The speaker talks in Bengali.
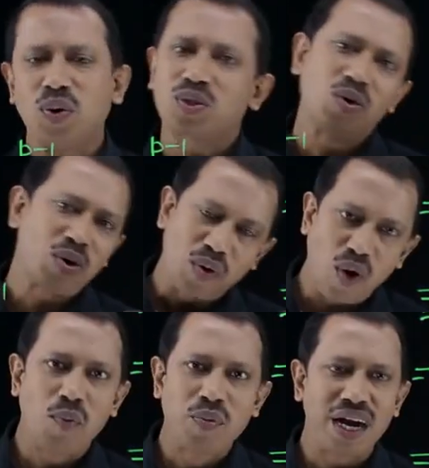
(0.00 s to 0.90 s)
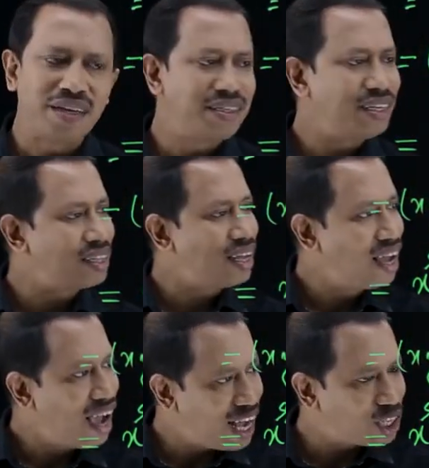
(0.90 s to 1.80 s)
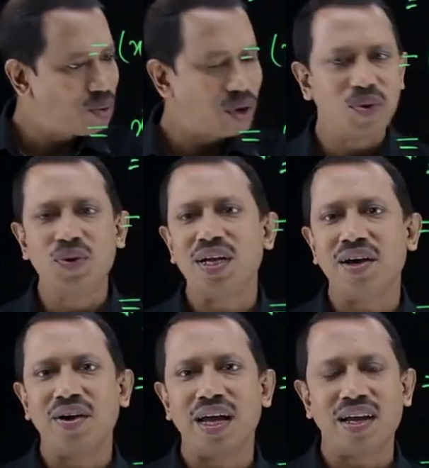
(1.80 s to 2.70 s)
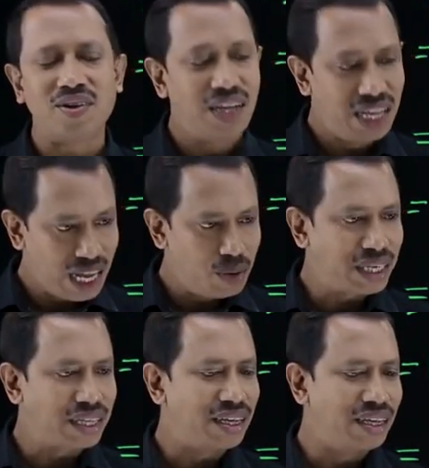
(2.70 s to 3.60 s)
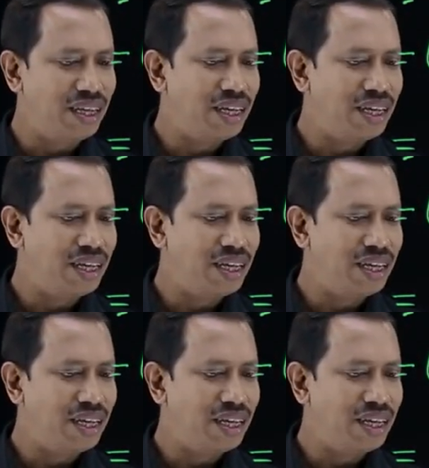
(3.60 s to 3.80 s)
কত কম খাটনিতে এত বড় গুণটা হয়ে গেল এবার দেখি